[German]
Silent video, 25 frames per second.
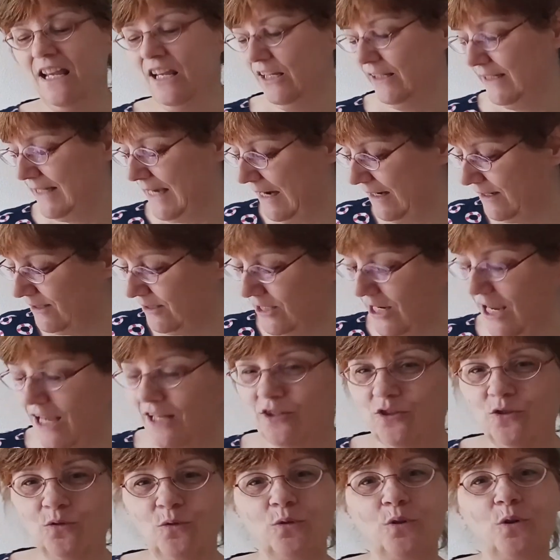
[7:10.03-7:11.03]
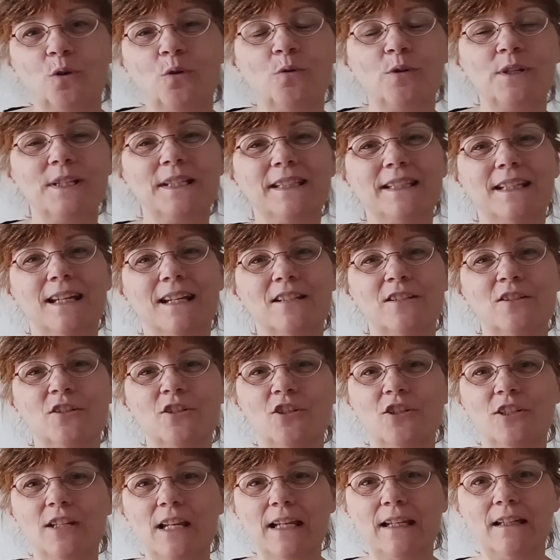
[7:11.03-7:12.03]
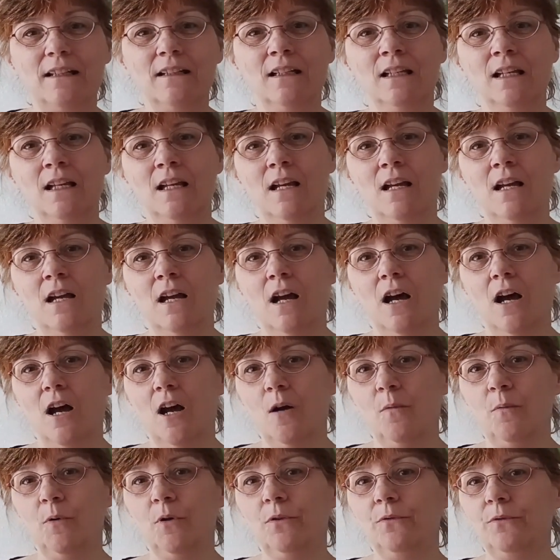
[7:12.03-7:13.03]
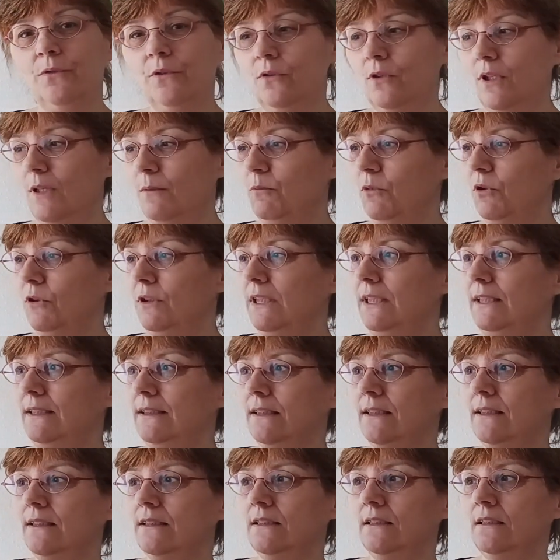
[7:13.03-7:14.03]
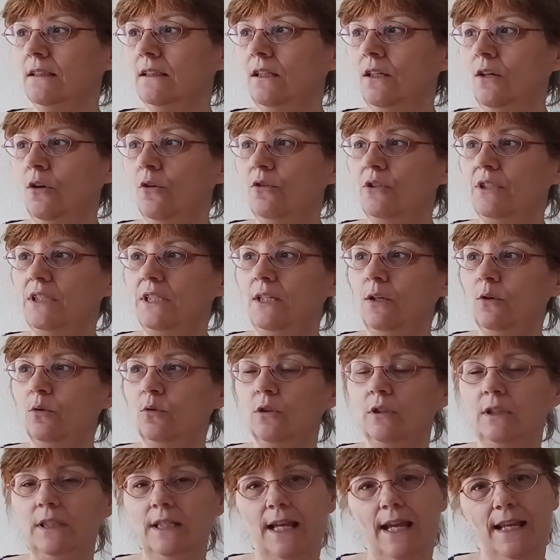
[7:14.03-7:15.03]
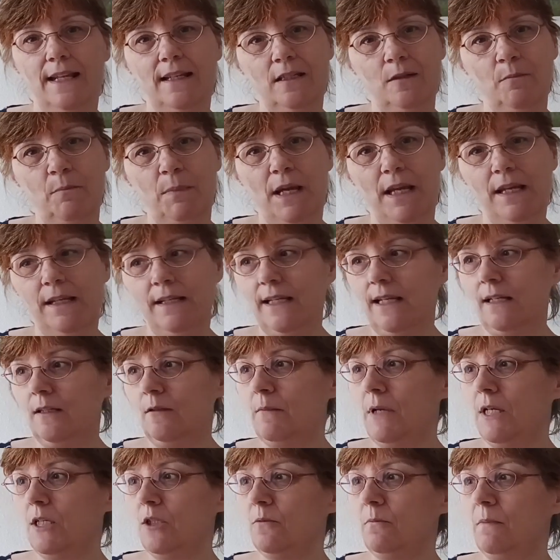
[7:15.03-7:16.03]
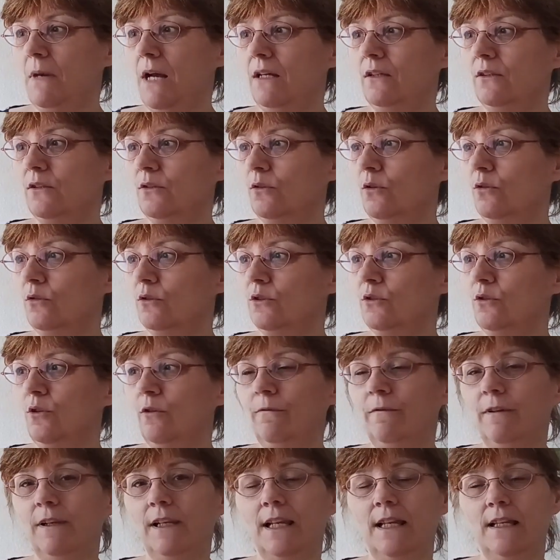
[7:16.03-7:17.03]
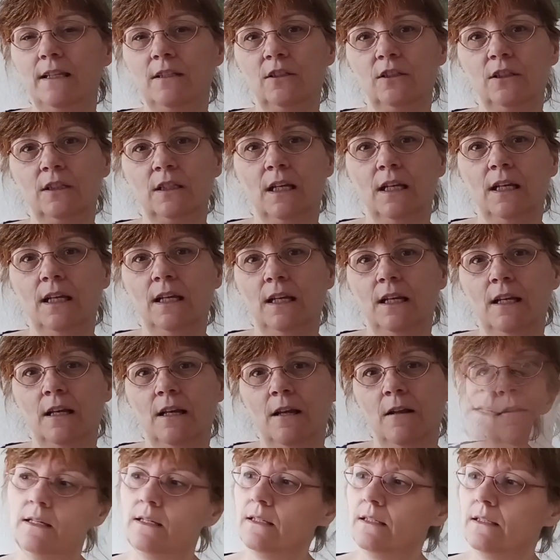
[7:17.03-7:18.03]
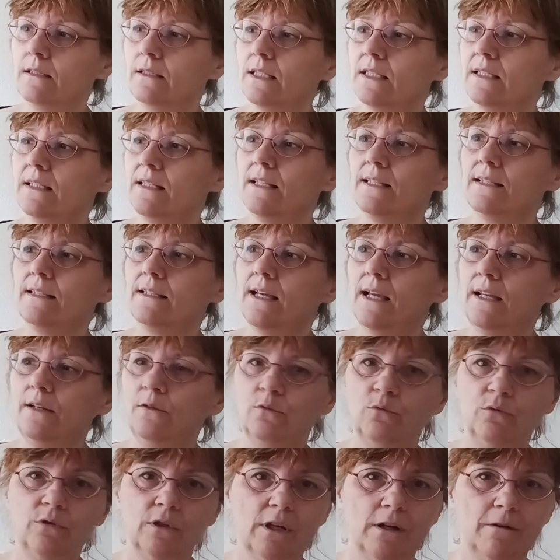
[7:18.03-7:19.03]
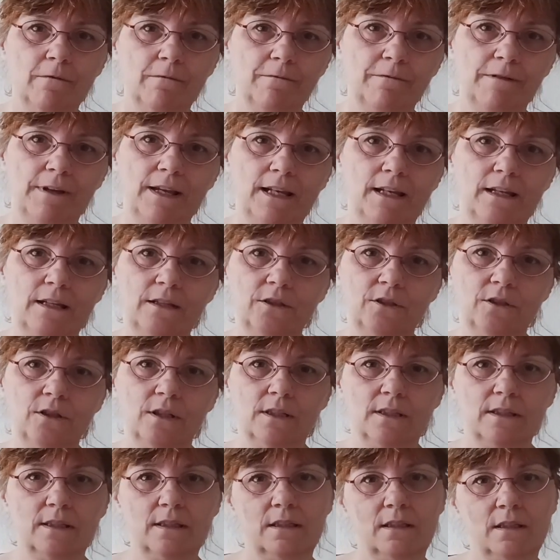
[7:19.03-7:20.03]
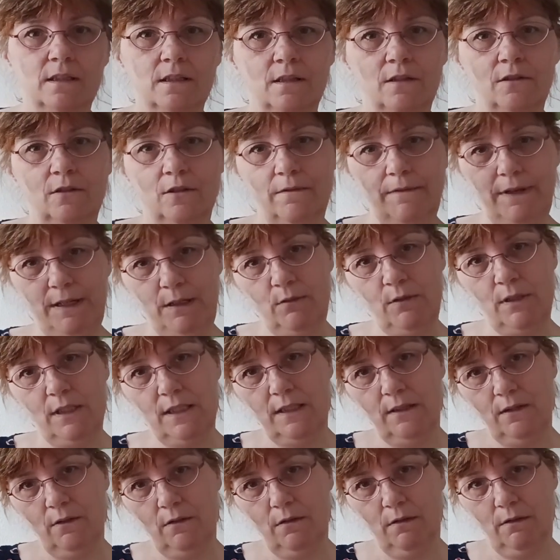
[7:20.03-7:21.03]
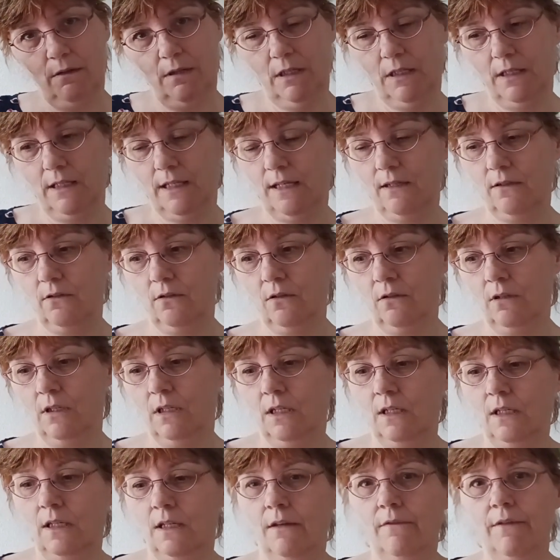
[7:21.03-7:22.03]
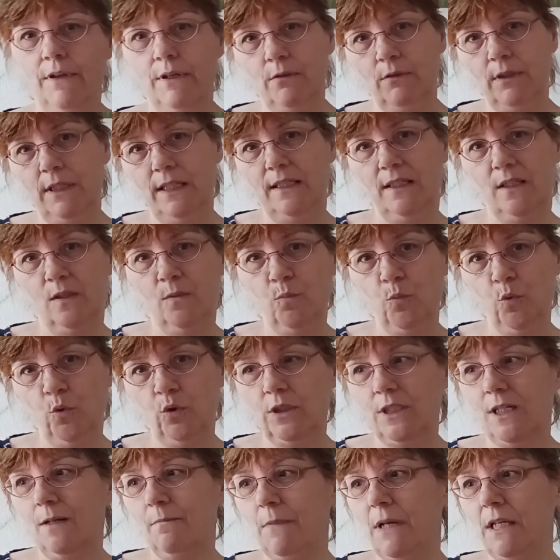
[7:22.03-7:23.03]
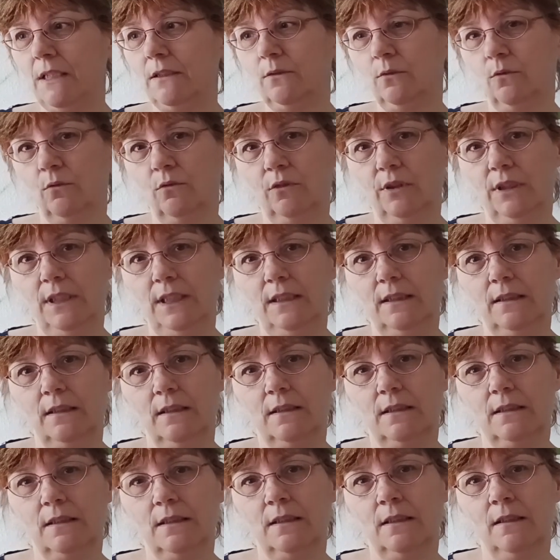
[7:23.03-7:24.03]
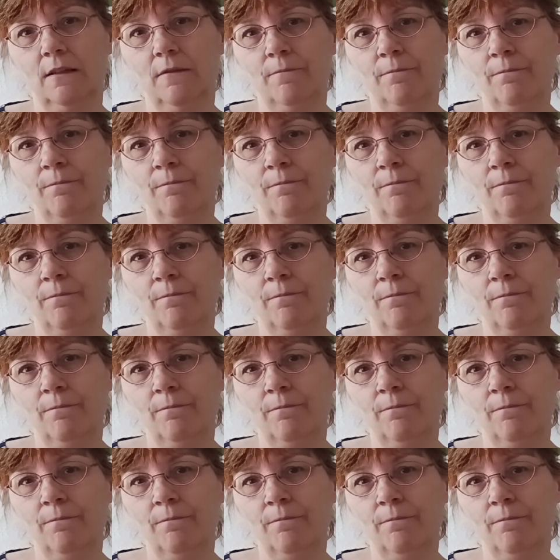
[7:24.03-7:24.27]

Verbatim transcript: Jackentaschen oder Hosentaschen stecken. Aber immer dieses und die, oder die Hände beieinander, manche machen es auch so vielleicht. Das ist ein unauffälliges, na, ne, wenn du das in deiner, wenn du dieses Mudra machst oder dieses,